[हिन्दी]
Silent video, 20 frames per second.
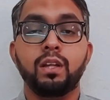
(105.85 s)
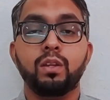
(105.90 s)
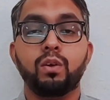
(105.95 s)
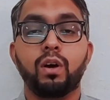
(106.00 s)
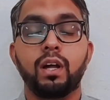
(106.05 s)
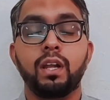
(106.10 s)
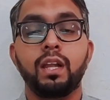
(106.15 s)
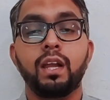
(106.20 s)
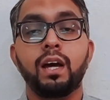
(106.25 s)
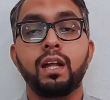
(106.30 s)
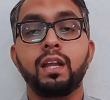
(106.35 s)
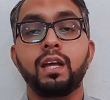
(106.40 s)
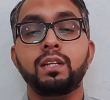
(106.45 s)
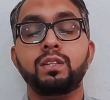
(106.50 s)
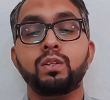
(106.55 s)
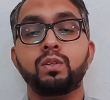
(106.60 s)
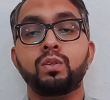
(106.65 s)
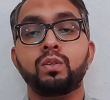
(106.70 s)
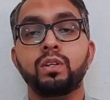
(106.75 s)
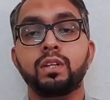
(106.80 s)
तो अल्लाह ने
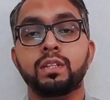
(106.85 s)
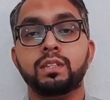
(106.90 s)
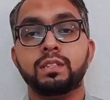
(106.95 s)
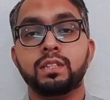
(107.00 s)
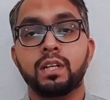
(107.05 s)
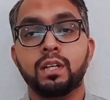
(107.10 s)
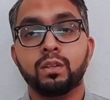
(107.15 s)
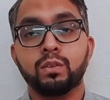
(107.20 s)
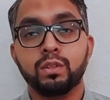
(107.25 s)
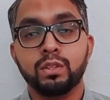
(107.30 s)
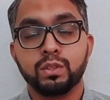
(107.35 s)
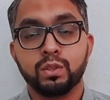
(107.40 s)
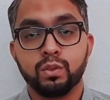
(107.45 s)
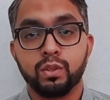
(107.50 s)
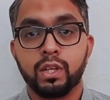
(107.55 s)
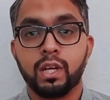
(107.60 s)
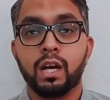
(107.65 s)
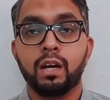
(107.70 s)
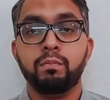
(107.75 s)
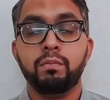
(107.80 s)
जो इंसान को इस
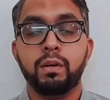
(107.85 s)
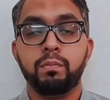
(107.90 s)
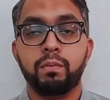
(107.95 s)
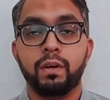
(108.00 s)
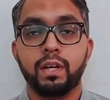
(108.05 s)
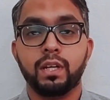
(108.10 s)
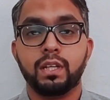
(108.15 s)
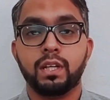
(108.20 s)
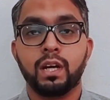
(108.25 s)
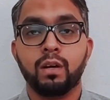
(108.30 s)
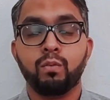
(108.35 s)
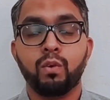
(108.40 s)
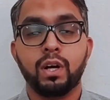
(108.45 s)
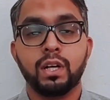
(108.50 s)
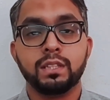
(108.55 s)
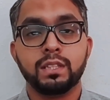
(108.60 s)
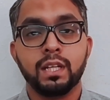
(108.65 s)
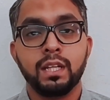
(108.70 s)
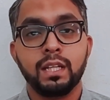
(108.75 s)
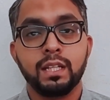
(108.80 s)
दुनिया में भेजा वो
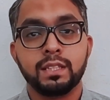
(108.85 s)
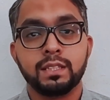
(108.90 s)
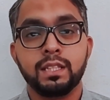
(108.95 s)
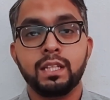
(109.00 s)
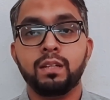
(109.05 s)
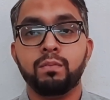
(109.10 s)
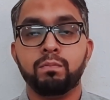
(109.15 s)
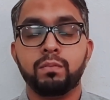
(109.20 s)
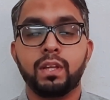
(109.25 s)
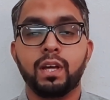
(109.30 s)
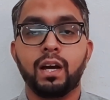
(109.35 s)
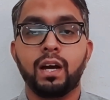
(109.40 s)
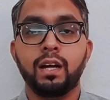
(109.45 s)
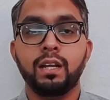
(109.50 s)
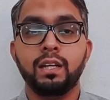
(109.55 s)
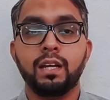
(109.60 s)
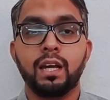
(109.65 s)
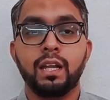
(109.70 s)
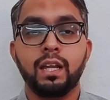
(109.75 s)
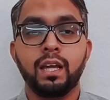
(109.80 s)
असल इसी
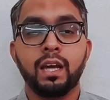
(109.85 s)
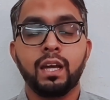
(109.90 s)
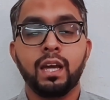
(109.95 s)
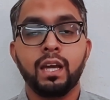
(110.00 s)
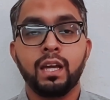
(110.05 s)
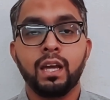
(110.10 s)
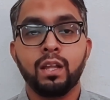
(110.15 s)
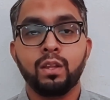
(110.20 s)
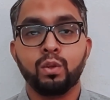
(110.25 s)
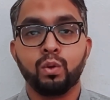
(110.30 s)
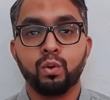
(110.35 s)
इम्तिहान के लिए कि ये